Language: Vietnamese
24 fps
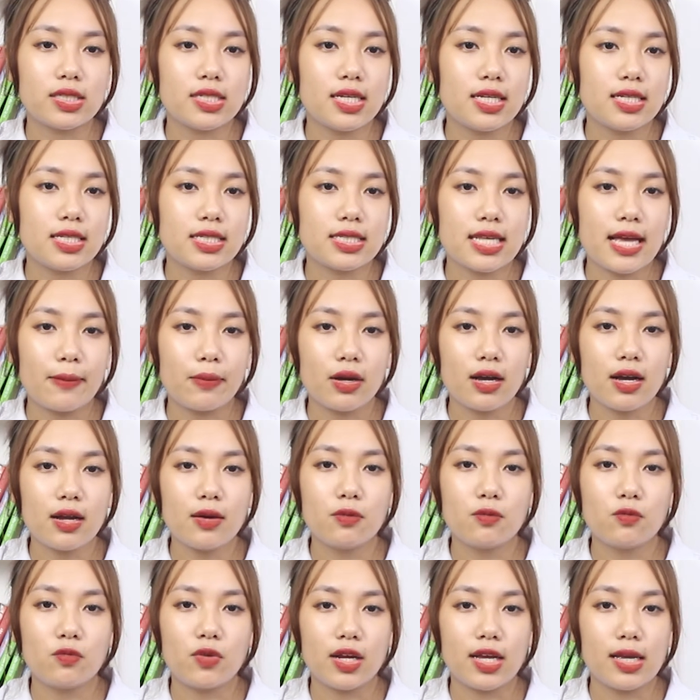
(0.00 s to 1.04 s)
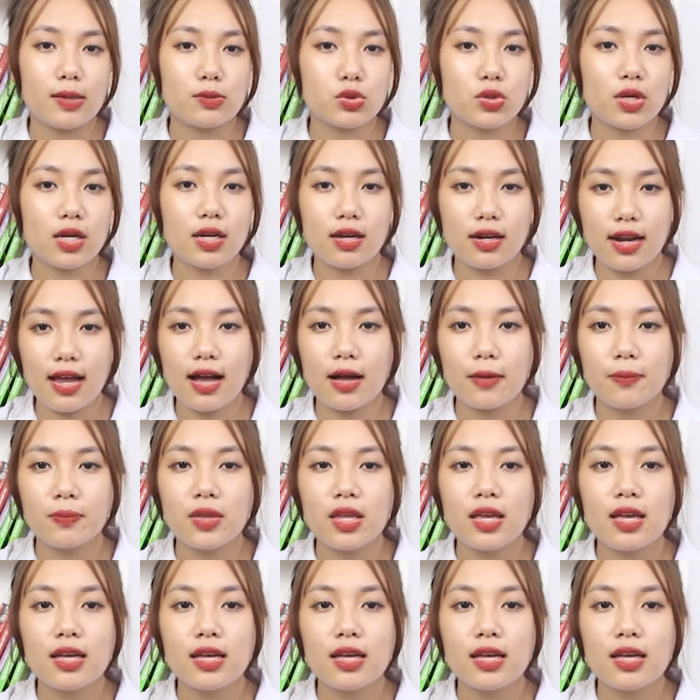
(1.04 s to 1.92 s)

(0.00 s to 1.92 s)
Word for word: trình giảm cân và kiểm soát cân nặng.